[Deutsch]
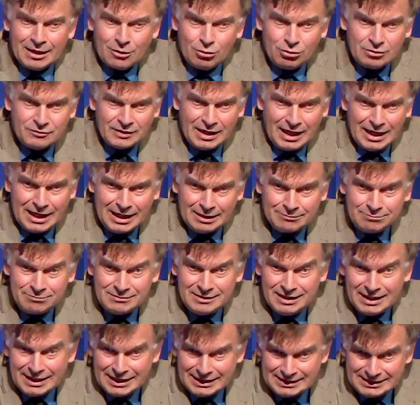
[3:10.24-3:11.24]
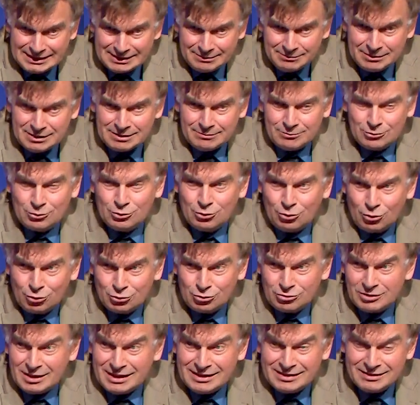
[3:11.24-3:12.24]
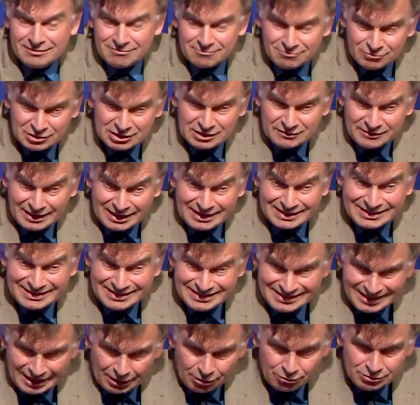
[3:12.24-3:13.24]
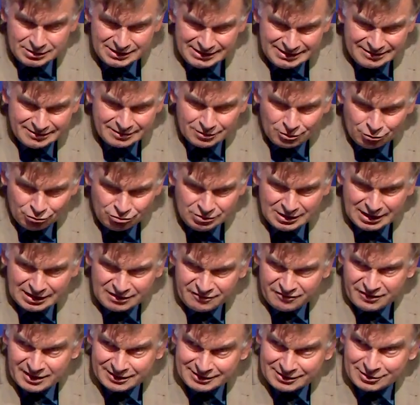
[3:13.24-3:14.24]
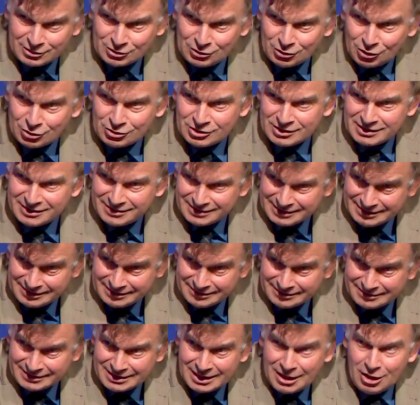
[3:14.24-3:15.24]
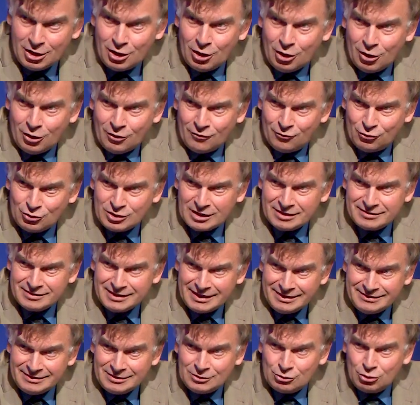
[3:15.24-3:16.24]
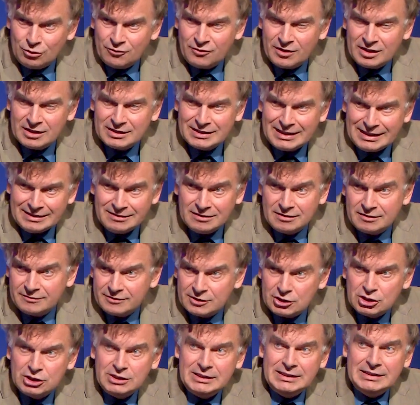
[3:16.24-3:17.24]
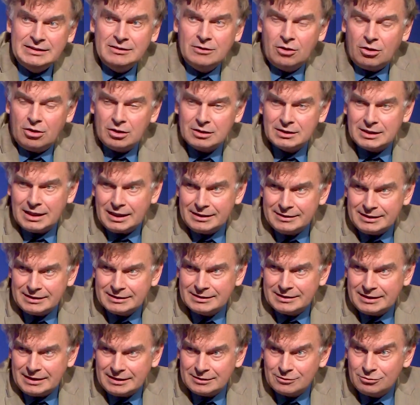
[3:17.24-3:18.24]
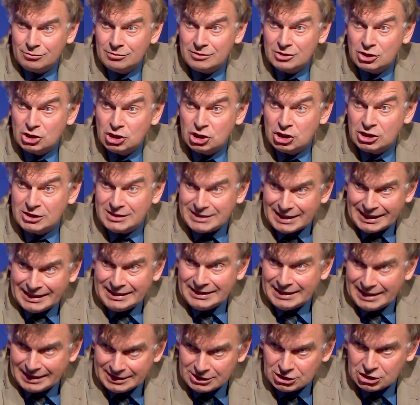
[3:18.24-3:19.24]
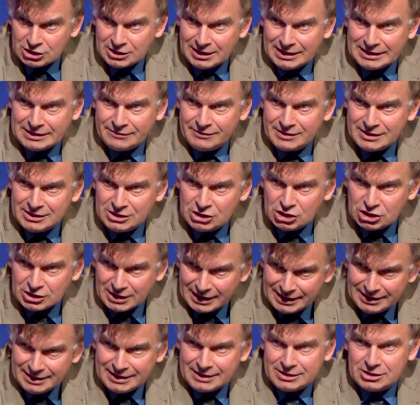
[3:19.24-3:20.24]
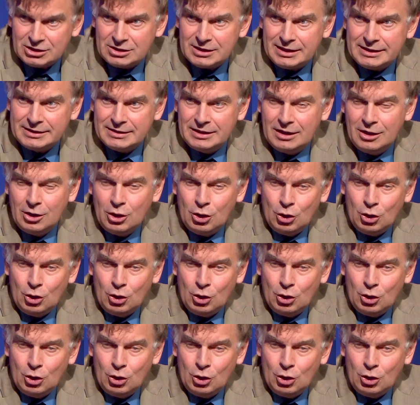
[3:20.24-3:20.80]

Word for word: Gut, wir haben leider mit dem Lotto ein, zwar genau diese 140 zu 90 sind es, wo das Risiko für ganz verschiedene Organerkrankungen steil ansteigt, wirklich steil ansteigt.